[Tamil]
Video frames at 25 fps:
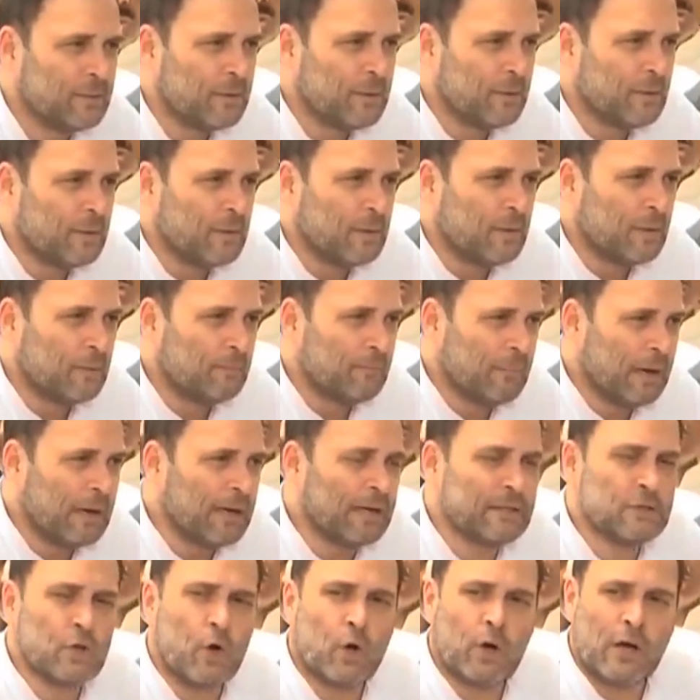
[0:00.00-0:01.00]
பதிவு செய்தார்
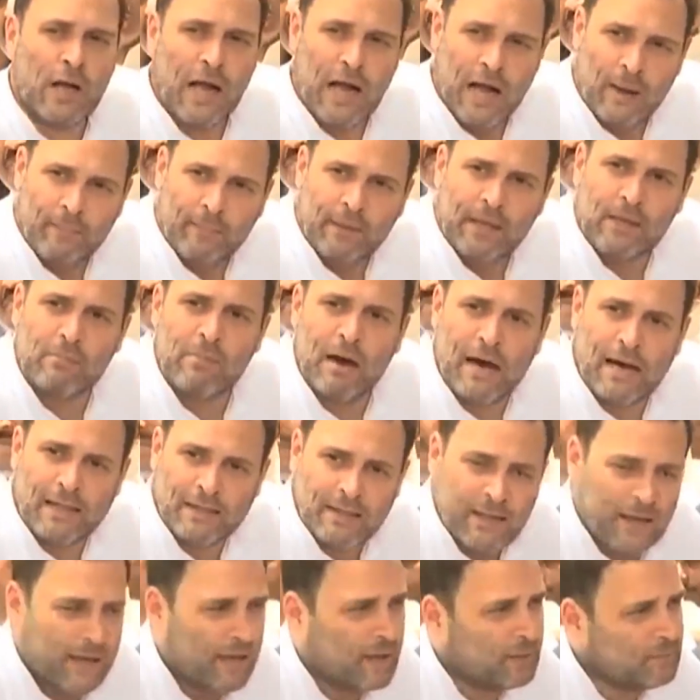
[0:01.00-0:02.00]
ராகுலின் குற்றங்களை